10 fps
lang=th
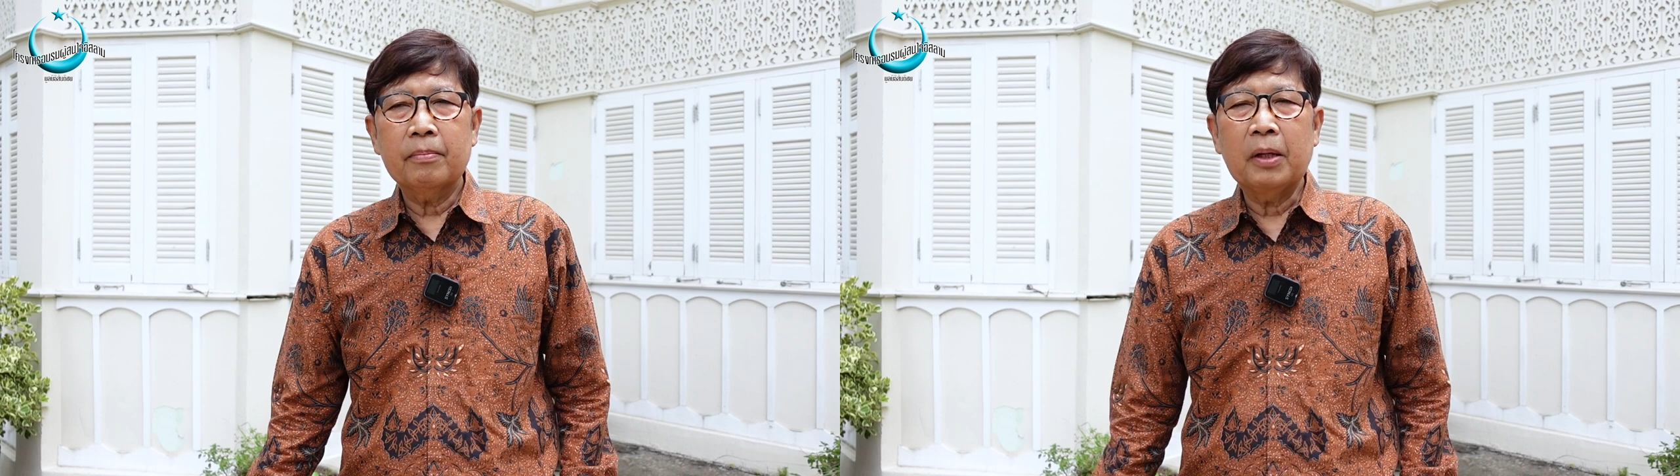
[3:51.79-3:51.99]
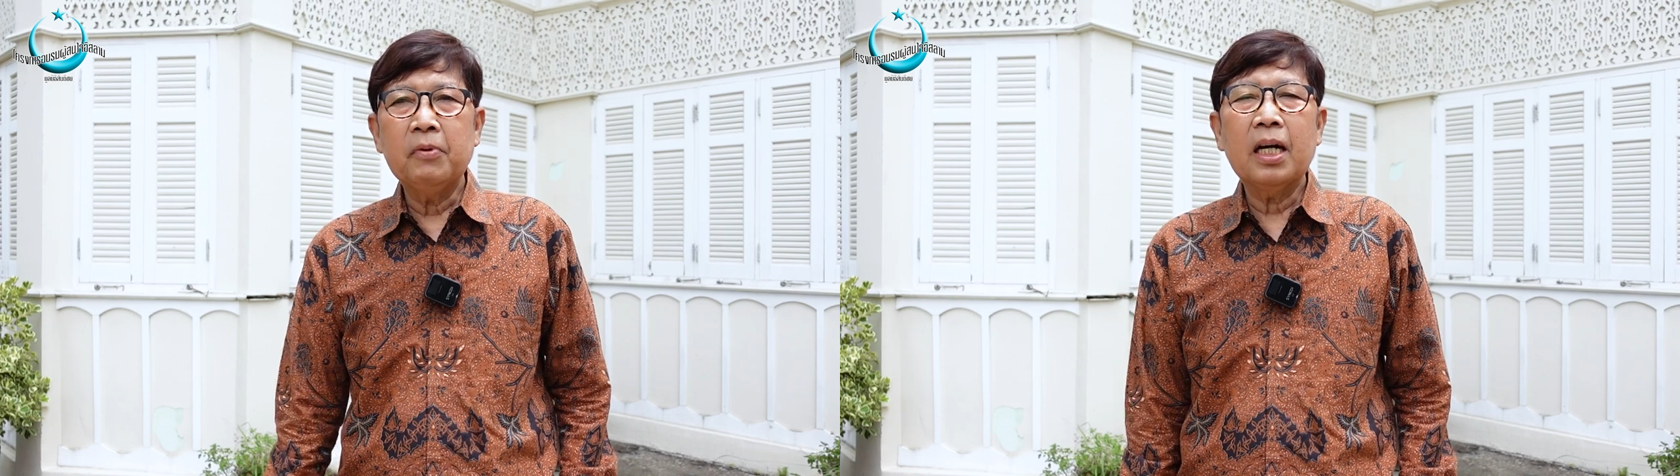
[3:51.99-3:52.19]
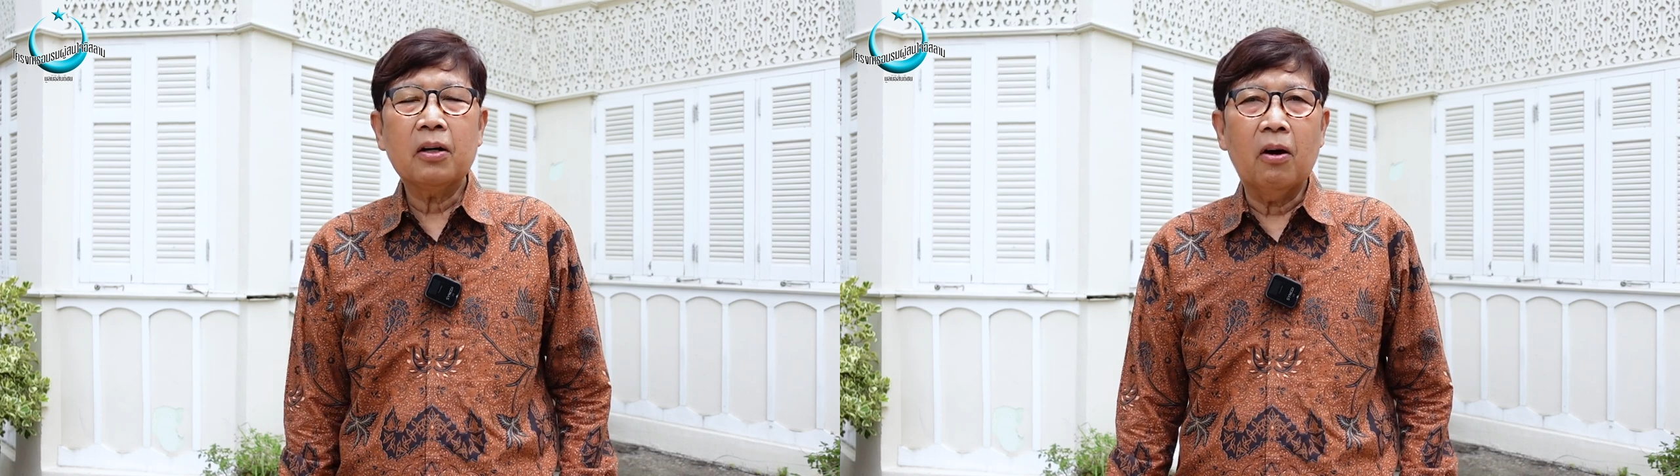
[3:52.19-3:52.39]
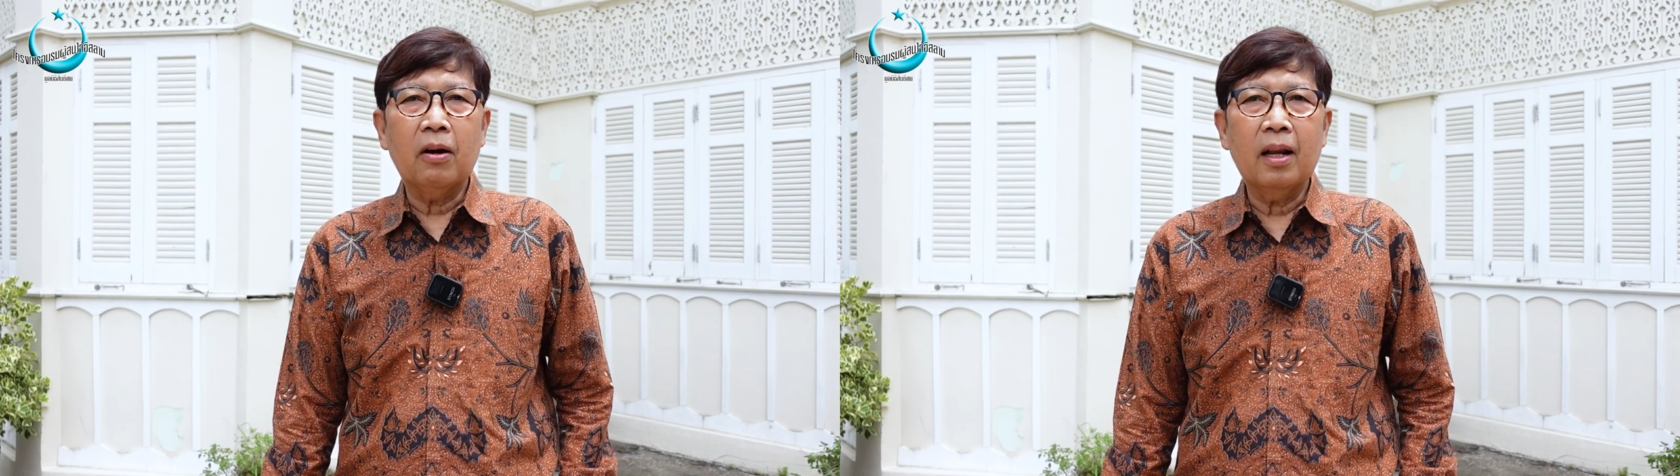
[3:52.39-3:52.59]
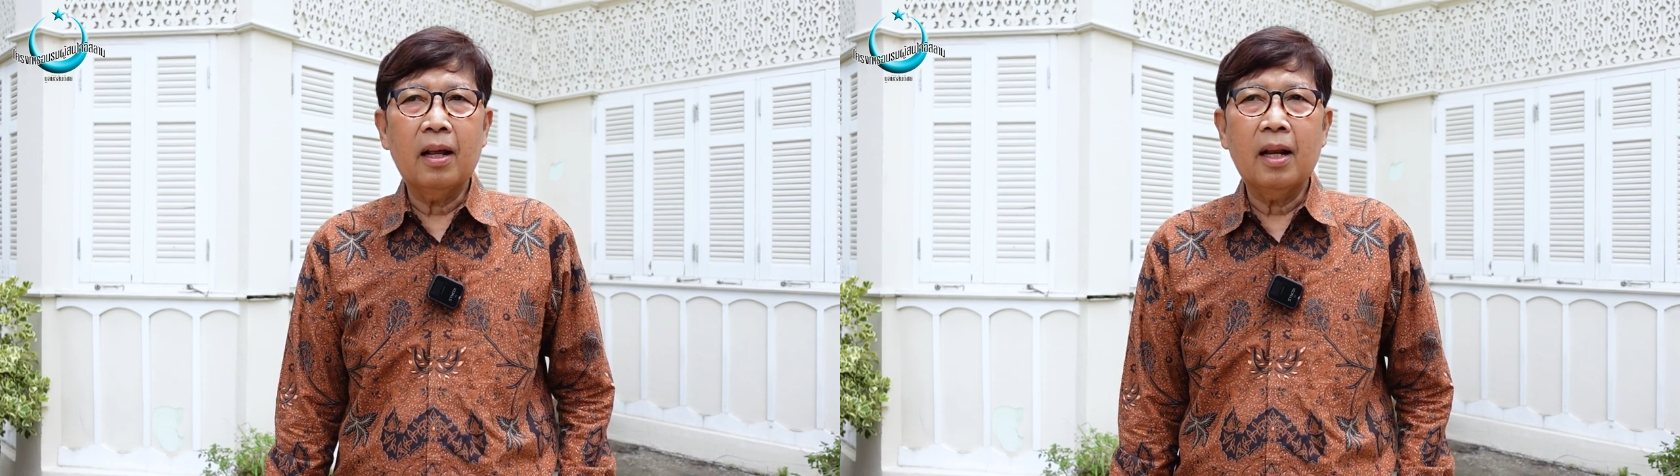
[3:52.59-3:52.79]
เป็นวิทยาก
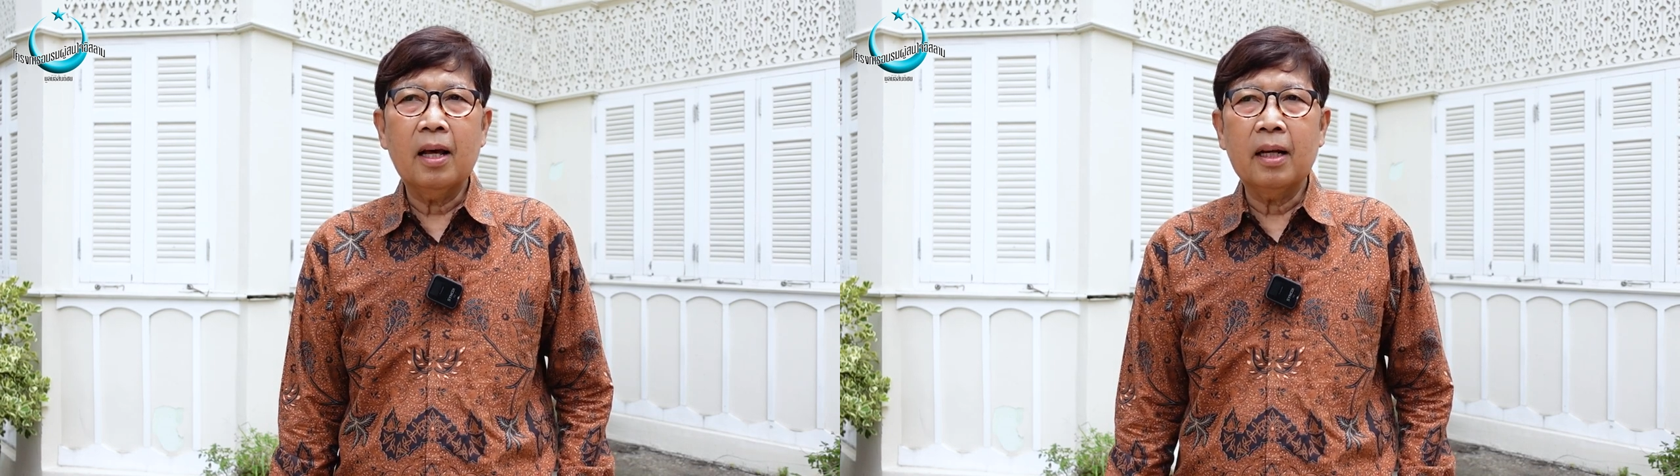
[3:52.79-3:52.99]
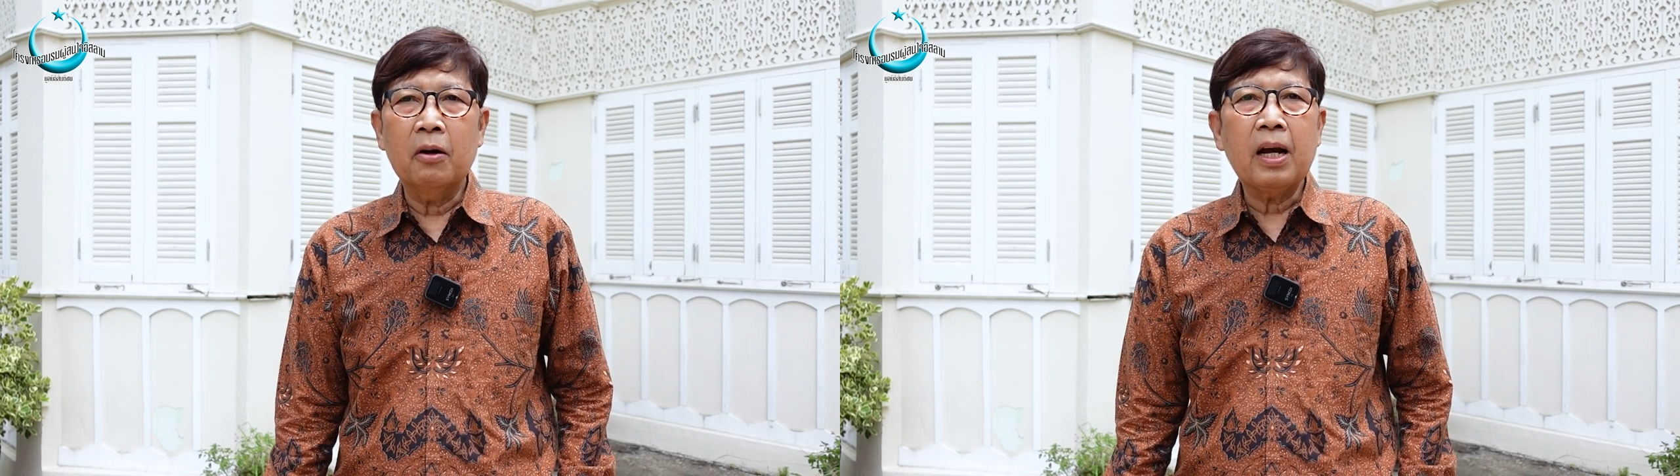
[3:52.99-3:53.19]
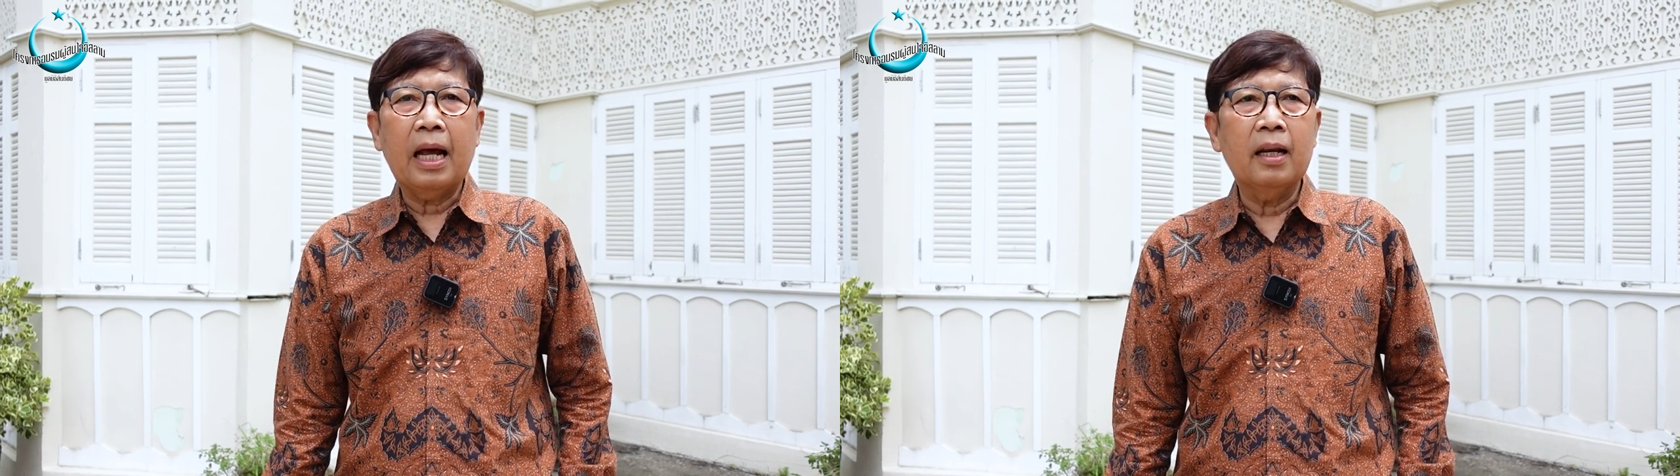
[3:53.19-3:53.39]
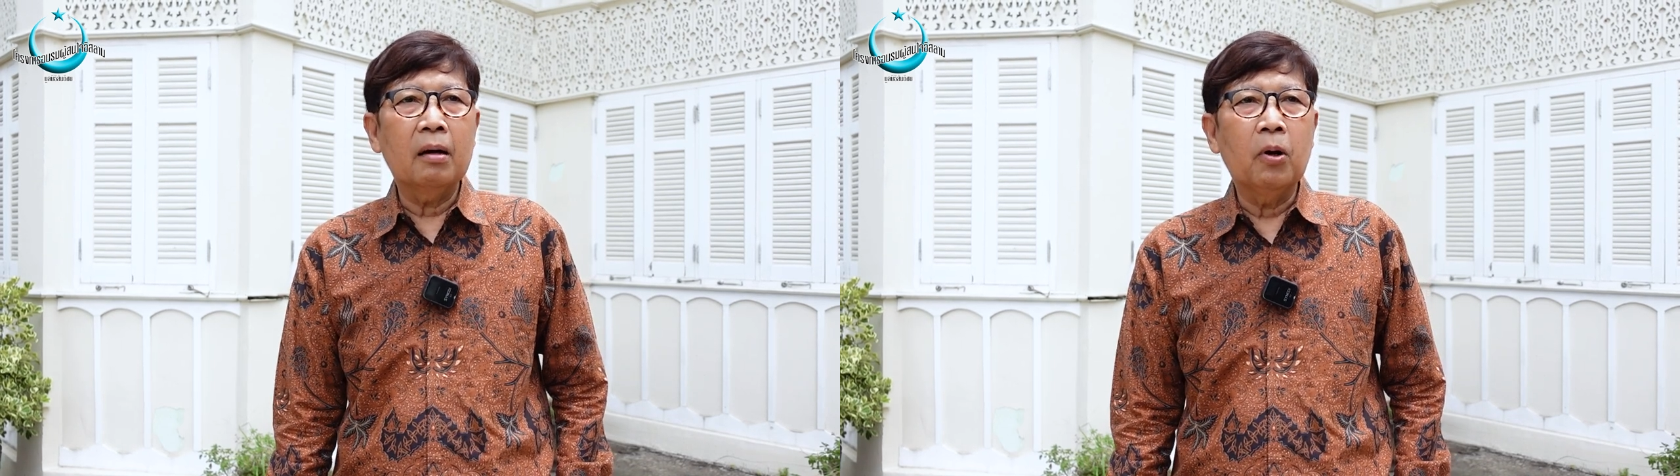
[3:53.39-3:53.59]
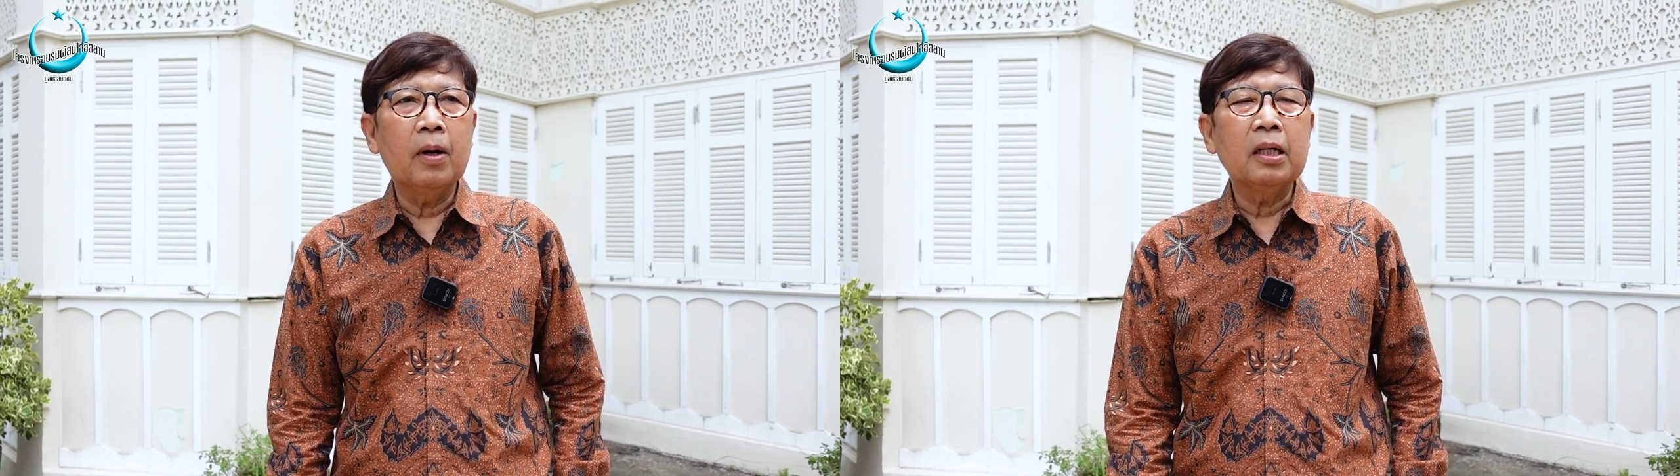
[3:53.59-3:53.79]
ร แล้วในโอกาสเดีย
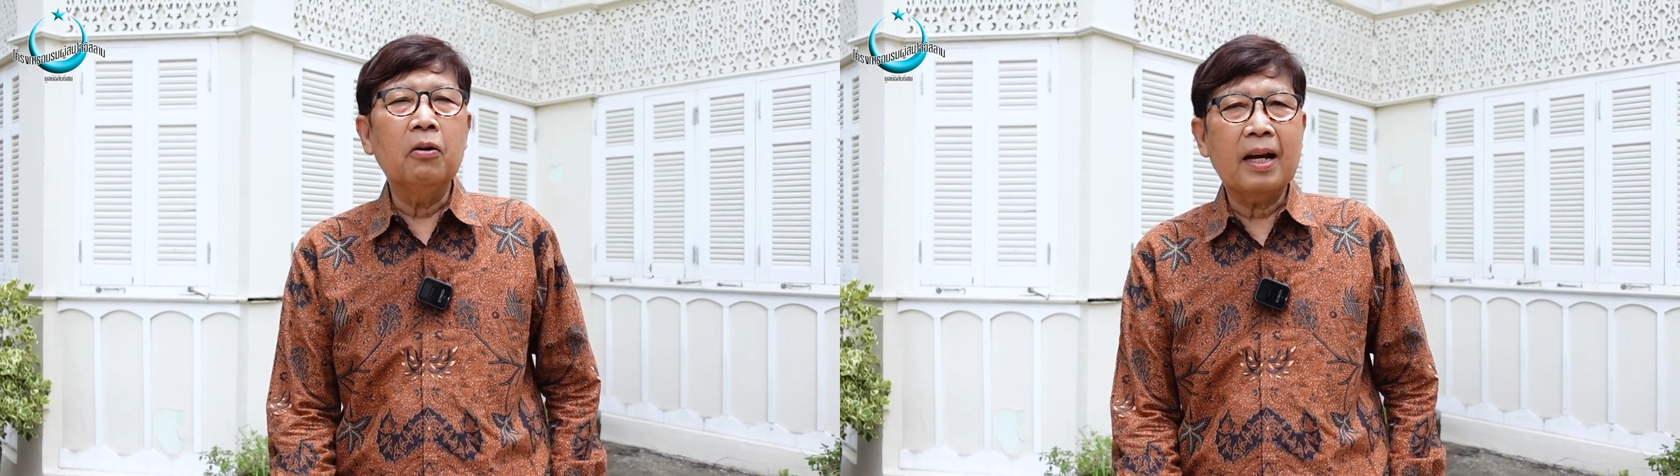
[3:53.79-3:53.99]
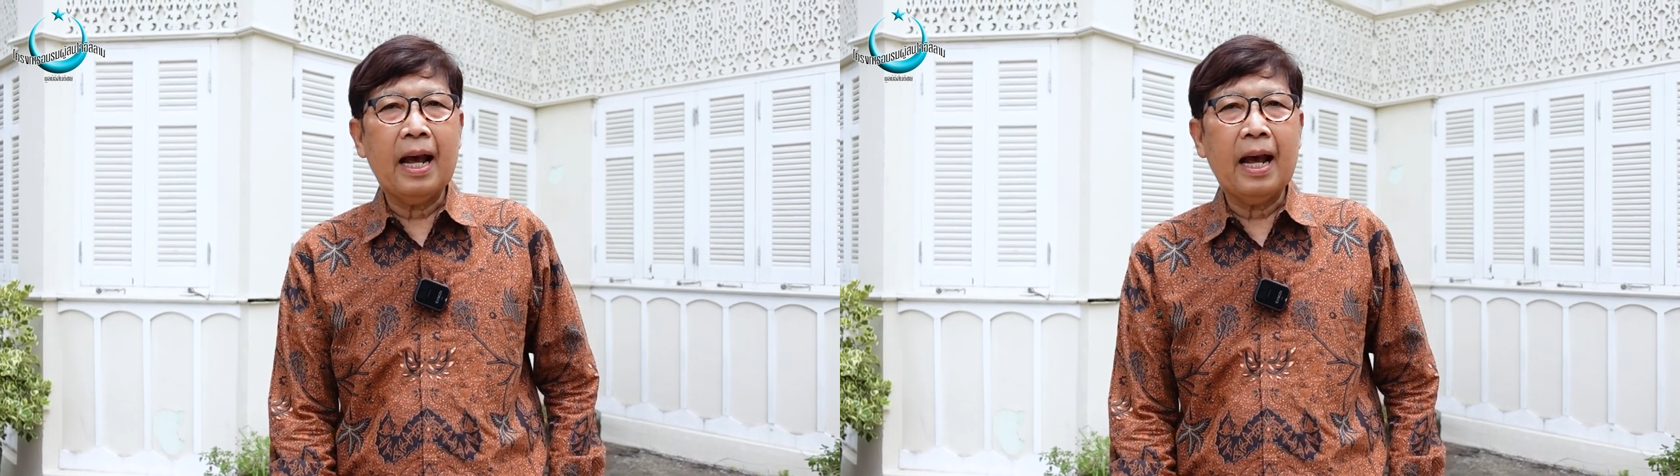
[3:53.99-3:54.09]
วผมก็ถือโอ